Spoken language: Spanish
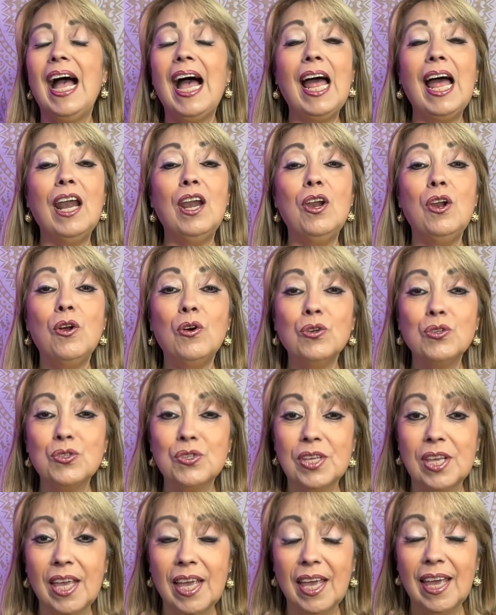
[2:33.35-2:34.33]
a los
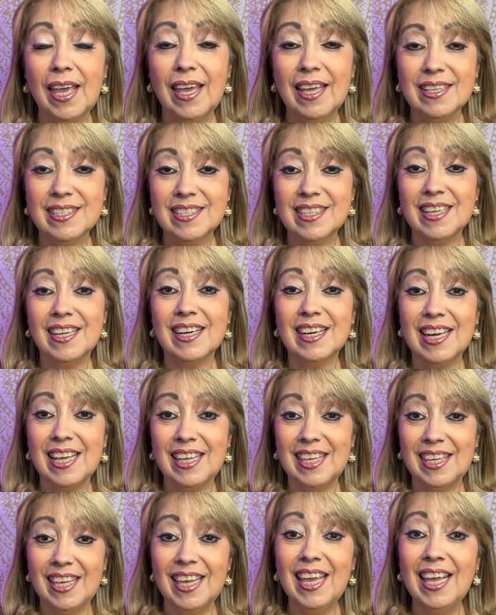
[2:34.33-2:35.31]
que se
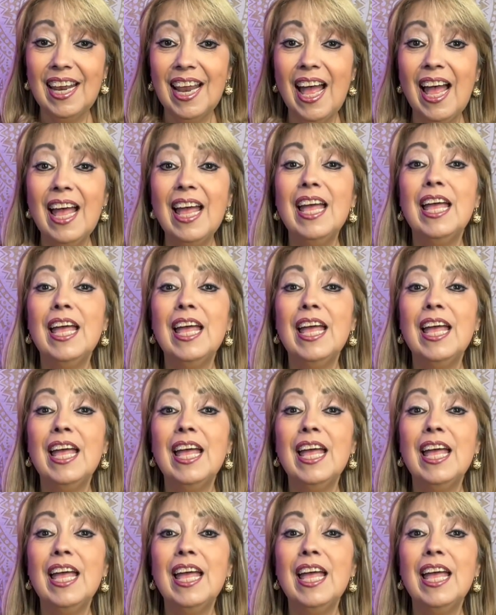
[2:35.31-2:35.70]
requiera